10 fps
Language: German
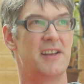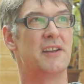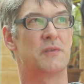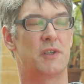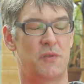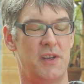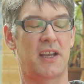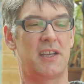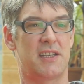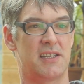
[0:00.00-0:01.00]
es wird
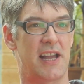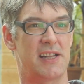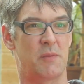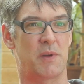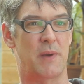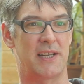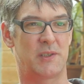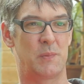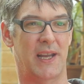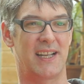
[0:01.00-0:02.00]
schwierig, den Teilnehmern
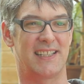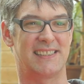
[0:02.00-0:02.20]
beizubringen,